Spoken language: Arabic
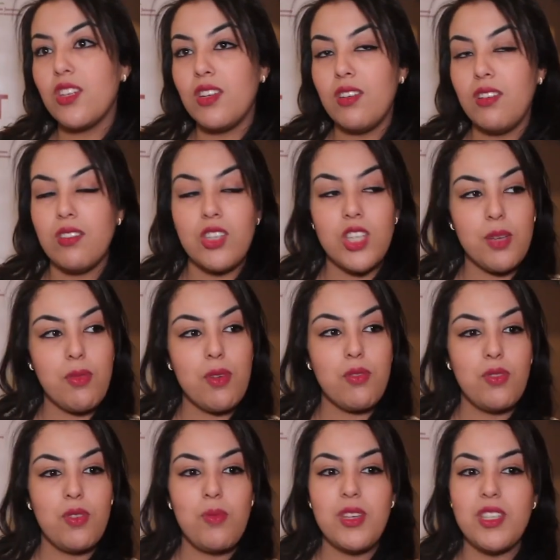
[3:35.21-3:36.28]

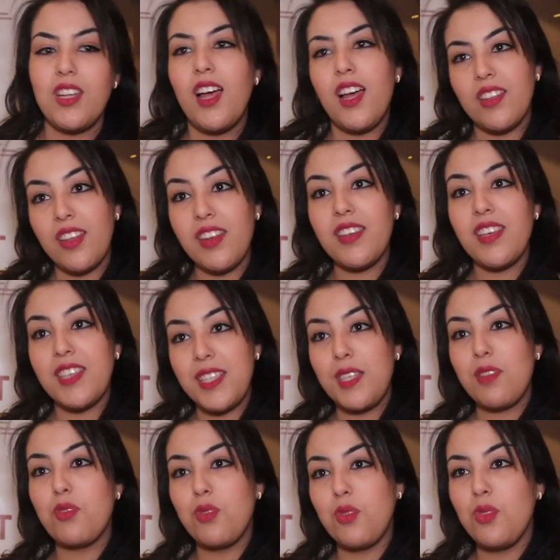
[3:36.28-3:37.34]
الشباب آه، في المجال الحضاري
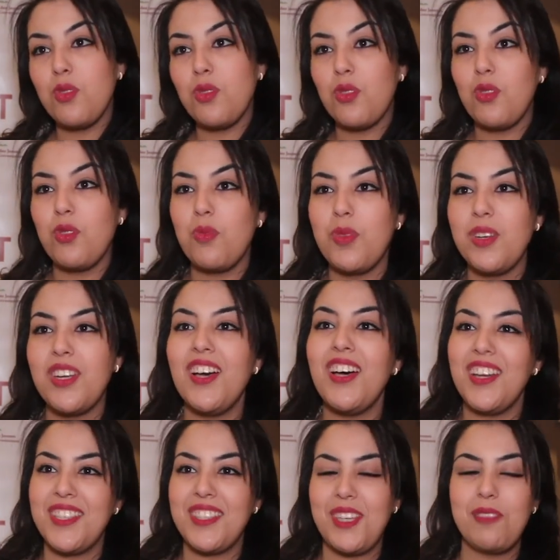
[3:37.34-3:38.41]
كيستافدوا
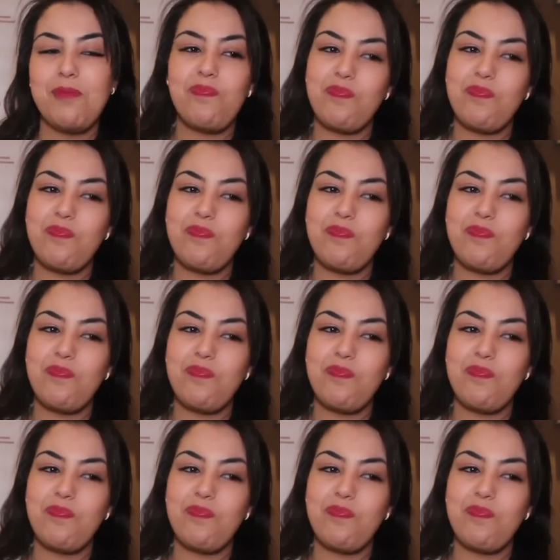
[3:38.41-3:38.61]
منها اكثر